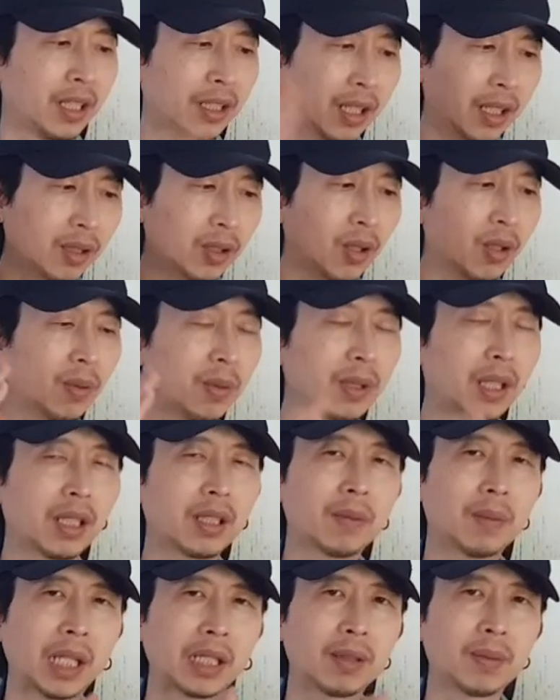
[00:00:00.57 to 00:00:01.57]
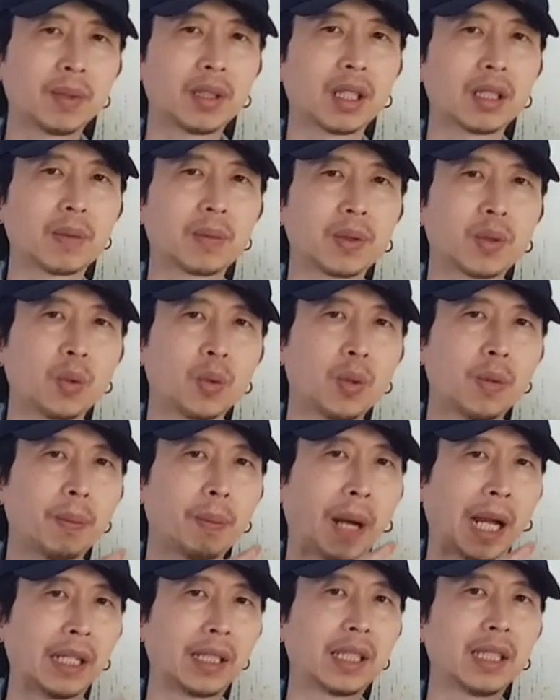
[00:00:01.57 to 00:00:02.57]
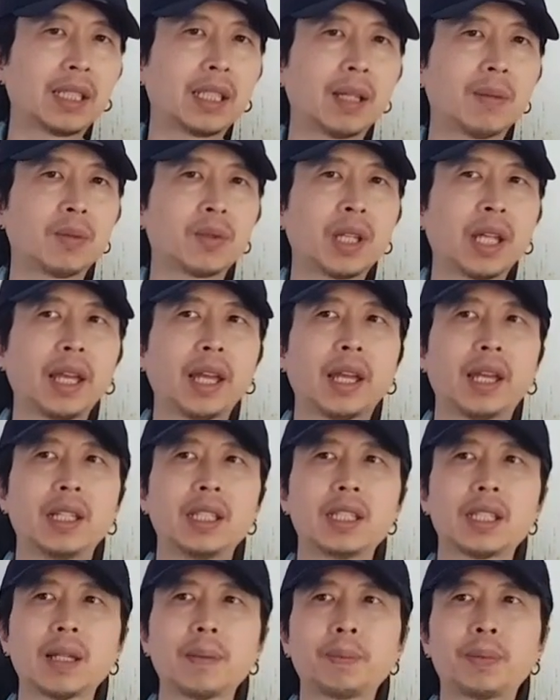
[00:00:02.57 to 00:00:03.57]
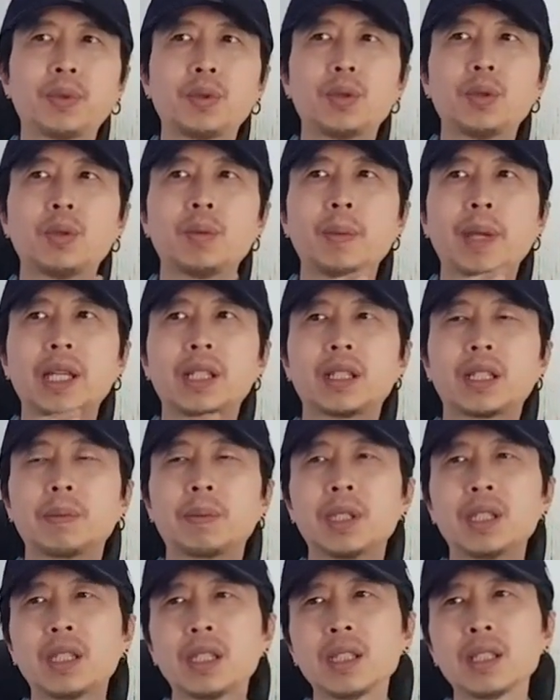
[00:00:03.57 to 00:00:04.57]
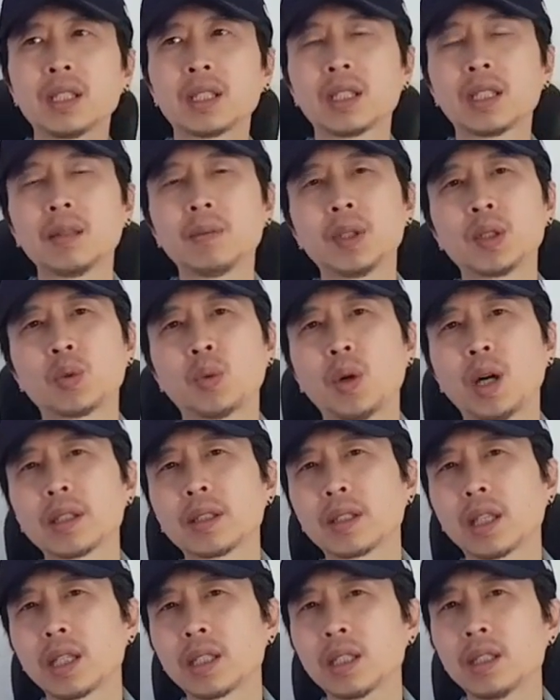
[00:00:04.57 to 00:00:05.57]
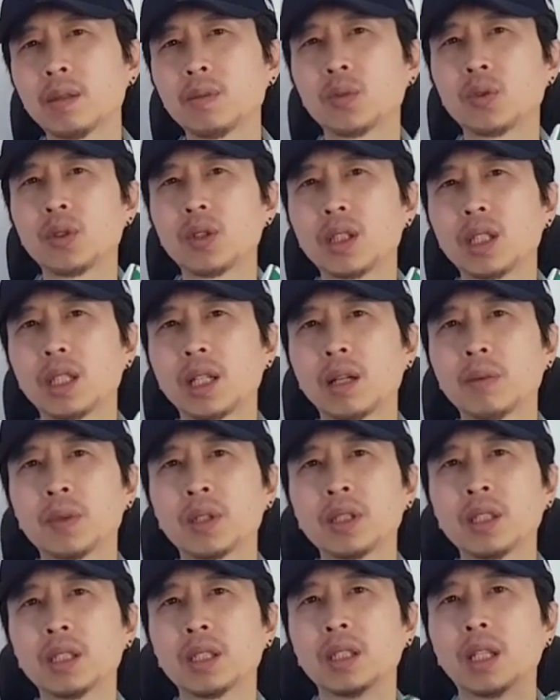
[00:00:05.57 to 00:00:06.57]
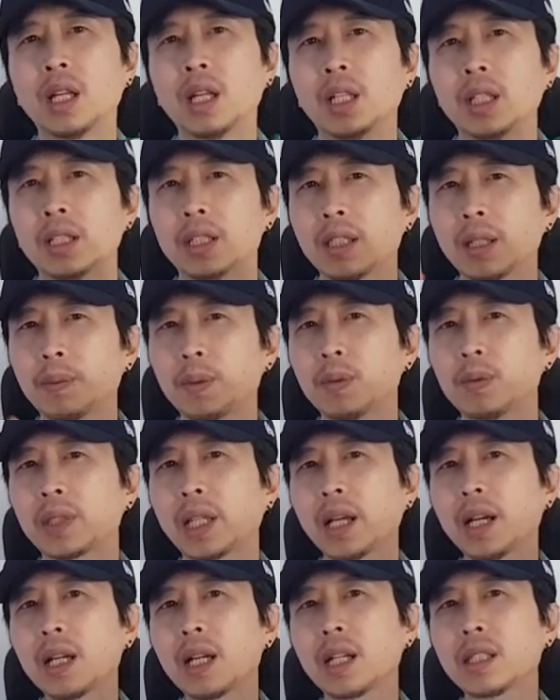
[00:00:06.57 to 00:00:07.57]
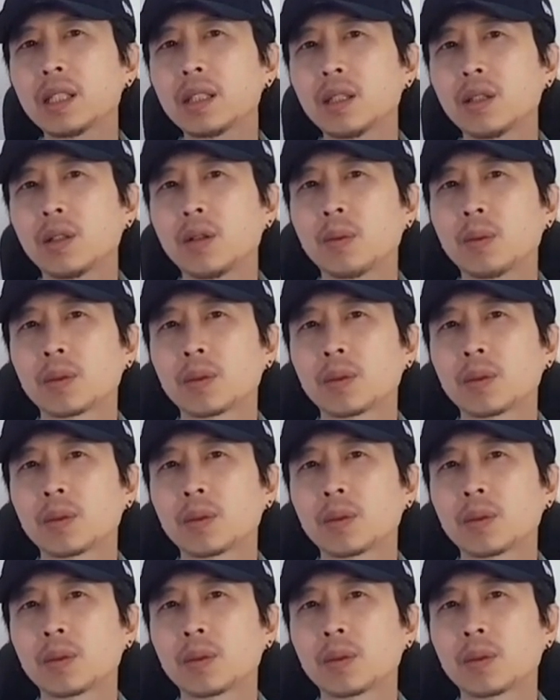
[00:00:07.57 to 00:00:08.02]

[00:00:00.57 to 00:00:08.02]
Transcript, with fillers: 제가 생각했던 것보다는 말씀드렸다시피 조금 밝기 때문에 이 제품에 이렇게 빈티지 느낌이 좋아서 사시는 분들이라면은 이 제품을 생각하시는